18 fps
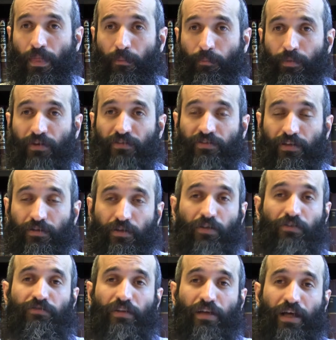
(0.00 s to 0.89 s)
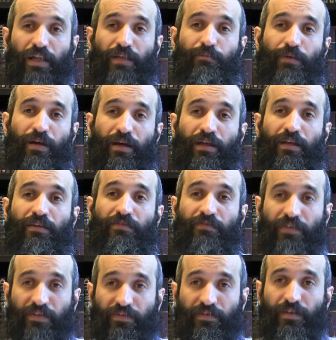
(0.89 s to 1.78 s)
pur essendo la nostra anima
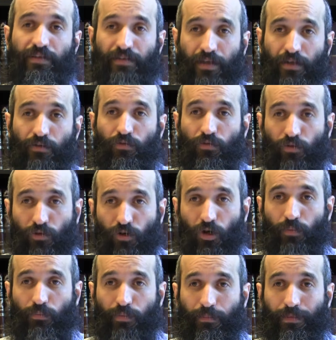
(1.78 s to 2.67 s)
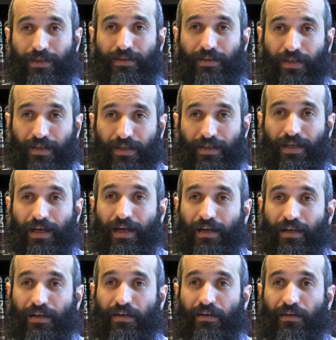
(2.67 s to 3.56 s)
investita in un corpo
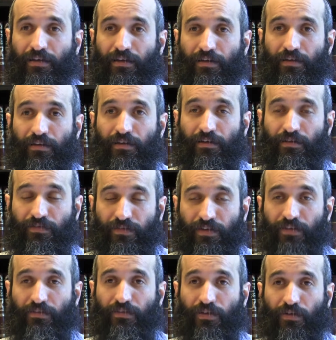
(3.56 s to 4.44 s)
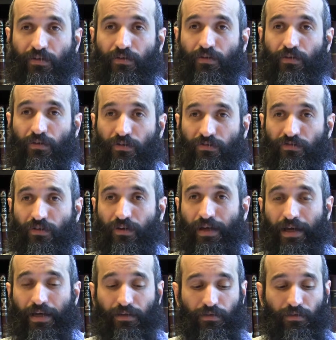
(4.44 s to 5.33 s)
materiale, fisico,
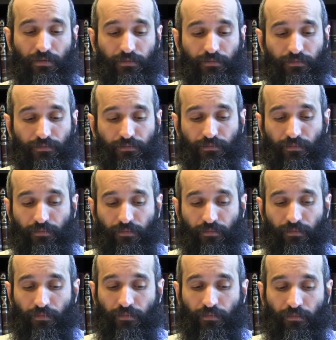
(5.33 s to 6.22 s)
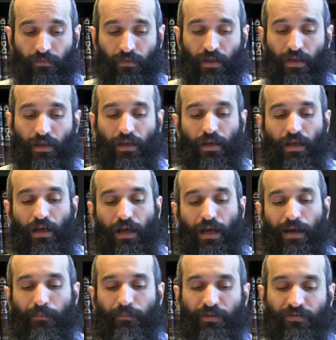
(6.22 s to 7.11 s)
grossolano,
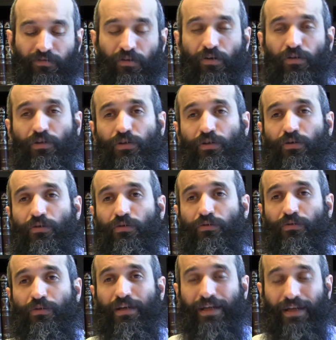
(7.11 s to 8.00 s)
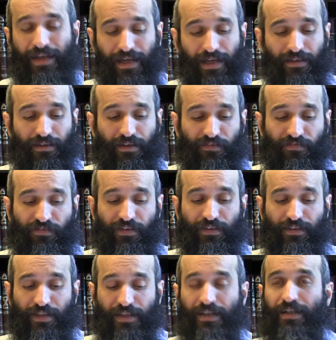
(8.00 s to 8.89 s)
ha bisogno di una grande
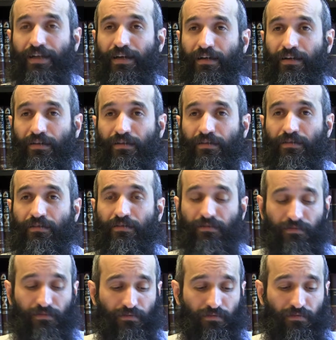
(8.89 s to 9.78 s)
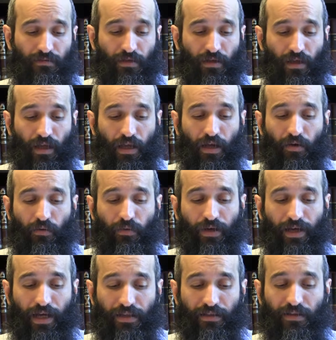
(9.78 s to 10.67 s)
fatica e un
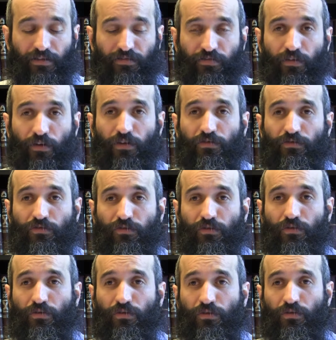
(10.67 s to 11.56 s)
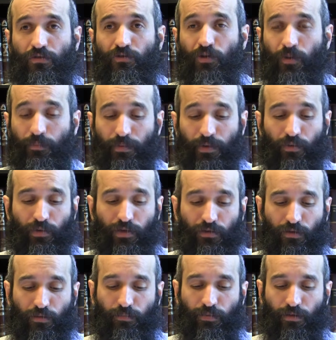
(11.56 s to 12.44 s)
grande sforzo, doppio o
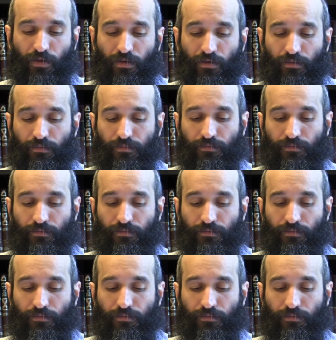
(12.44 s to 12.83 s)
quadruplo,